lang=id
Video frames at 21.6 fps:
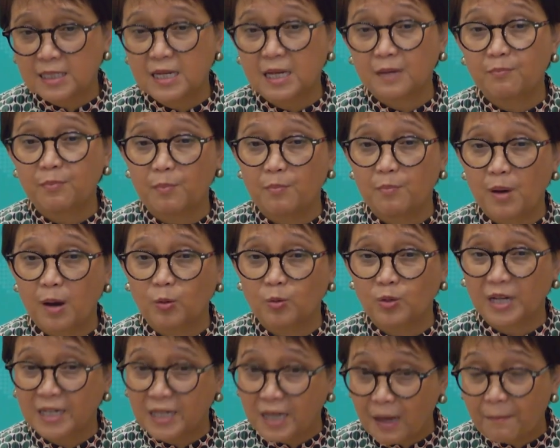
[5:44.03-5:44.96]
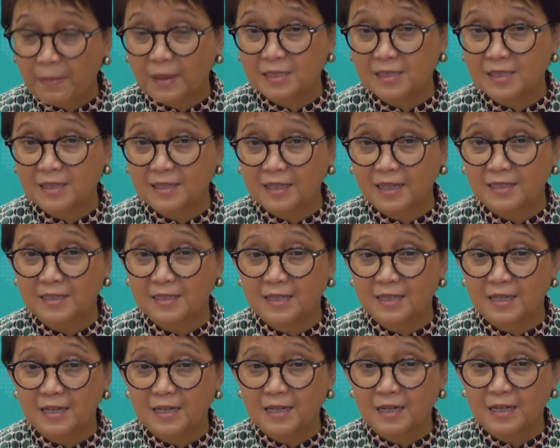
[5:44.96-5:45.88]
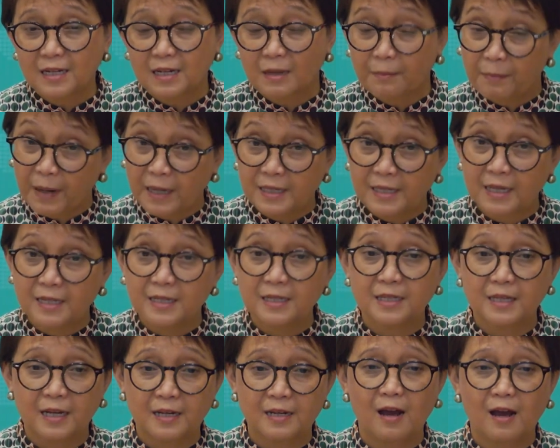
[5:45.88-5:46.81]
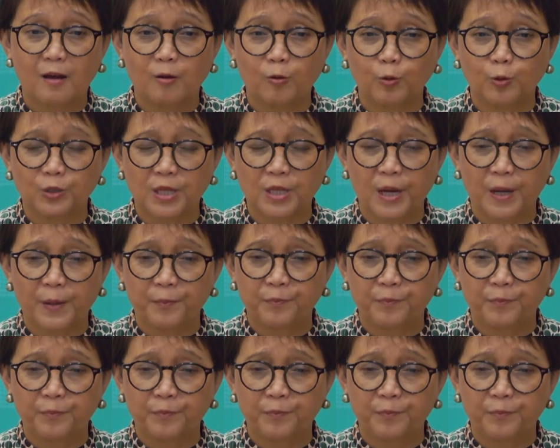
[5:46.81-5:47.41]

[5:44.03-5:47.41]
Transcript: dan pembangunan kapasitas kepada negara anggota.